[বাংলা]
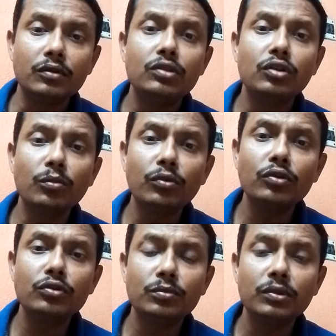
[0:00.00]
যদি
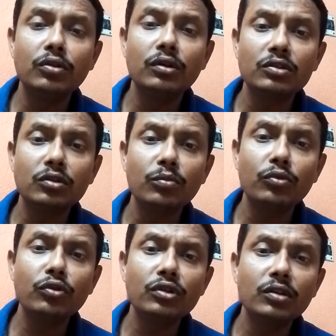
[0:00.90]
সম্পূর্ণ ভিডিওটা
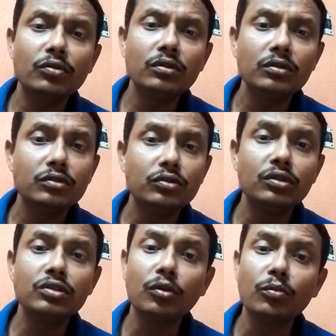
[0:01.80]
সম্পূর্ণ দেখুন
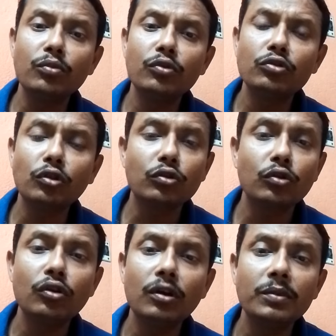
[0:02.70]
যদি সম্পূর্ণ
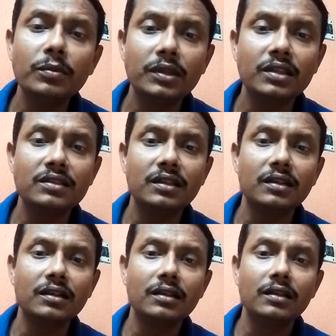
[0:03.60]
তথ্যগুলো আপনি পেতে চান
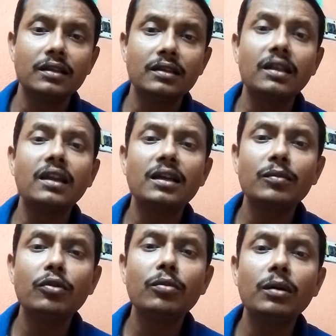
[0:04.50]
তার আগে
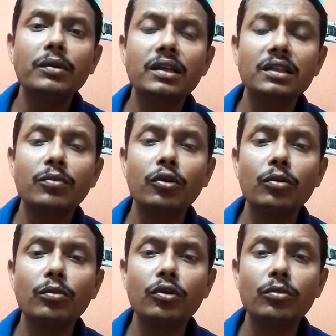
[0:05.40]
বলবো আমি ডাক্তার
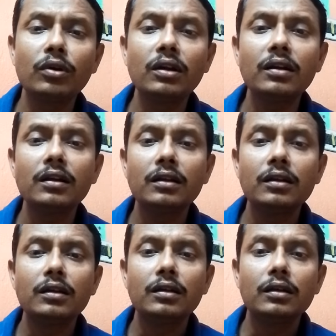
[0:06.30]
পল্লব কর্মকার
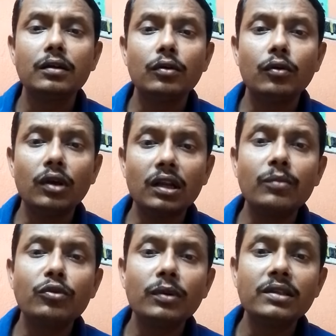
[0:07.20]

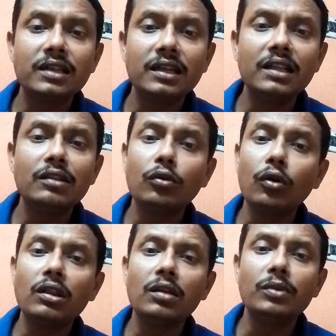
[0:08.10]
ওয়েলকাম টু মাই চ্যানেল টু
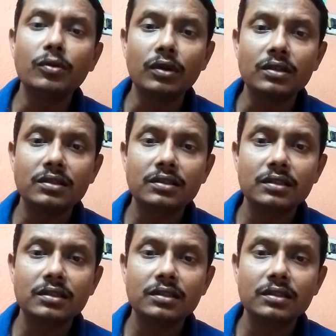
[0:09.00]
অল দ্য ভিউয়ার্স